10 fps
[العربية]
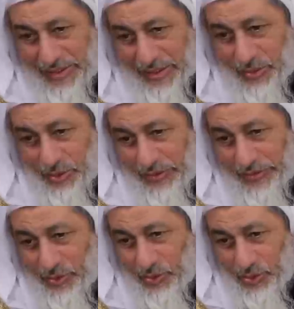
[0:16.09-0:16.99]

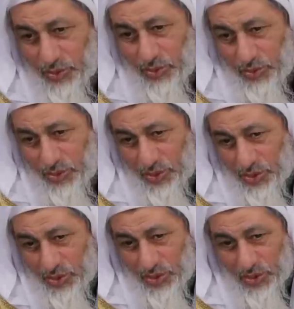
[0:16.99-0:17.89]
توافقه
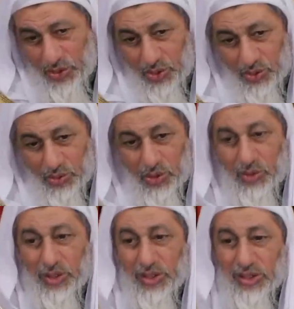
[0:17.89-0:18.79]

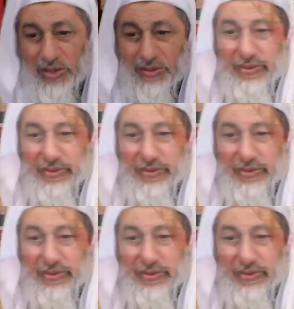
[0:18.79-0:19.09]
وهو